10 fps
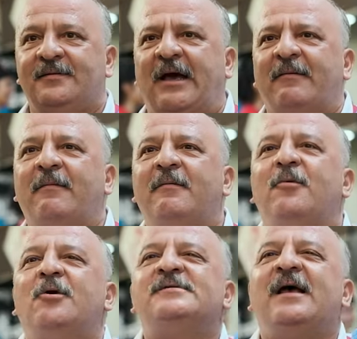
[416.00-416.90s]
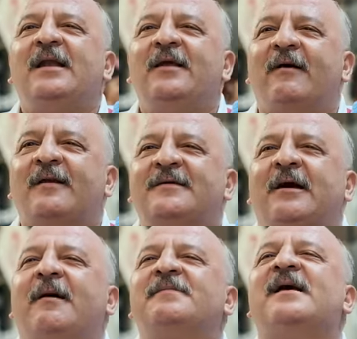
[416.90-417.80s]
Kebabın bir özelliği var.
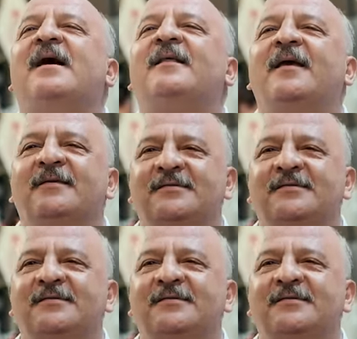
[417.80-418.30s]
Kebap sade gelir.